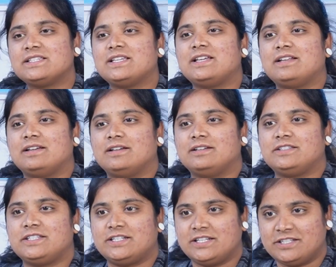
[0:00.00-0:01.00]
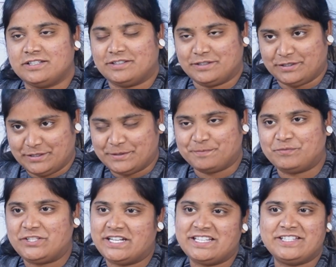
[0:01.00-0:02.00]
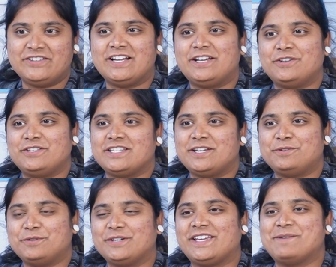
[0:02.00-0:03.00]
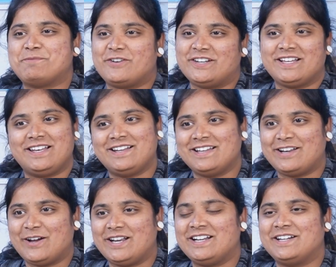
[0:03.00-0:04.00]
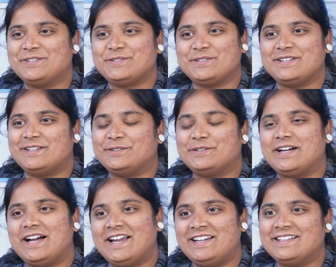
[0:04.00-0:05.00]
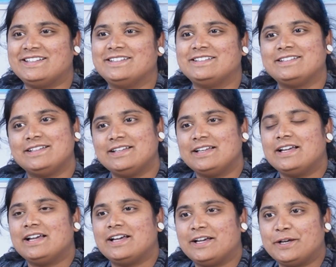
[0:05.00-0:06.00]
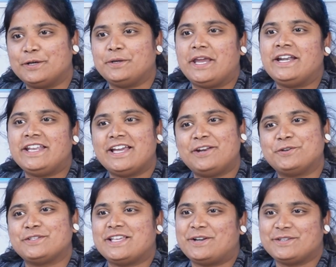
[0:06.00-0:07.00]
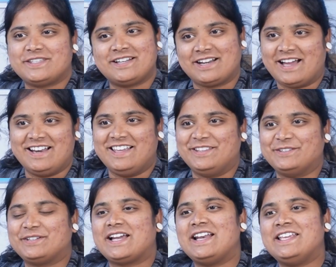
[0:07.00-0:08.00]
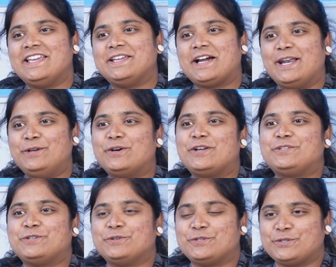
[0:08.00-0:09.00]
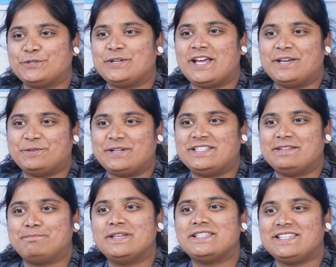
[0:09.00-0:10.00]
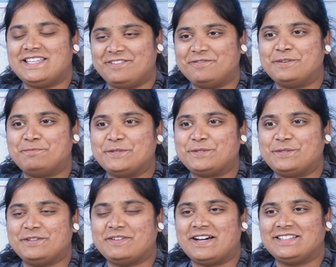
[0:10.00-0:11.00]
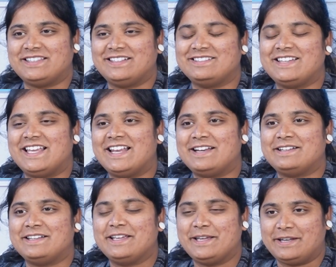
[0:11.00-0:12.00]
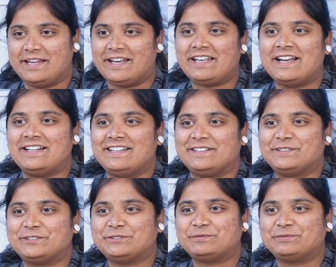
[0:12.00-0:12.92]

సార్ చిరం చిరంజీవి గారు వచ్చారు ఓకే పవన్ కళ్యాణ్ గారు ఆల్రెడీ నడుస్తున్నారు అండ్ ఎన్టీఆర్ వస్తారు వస్తారు రాలేదు కానీ అల్లు అర్జున్ వస్తున్నారు అని చెప్పేసి వినిపిస్తుంది వార్తలు ఎలా ఎట్లా అంటారు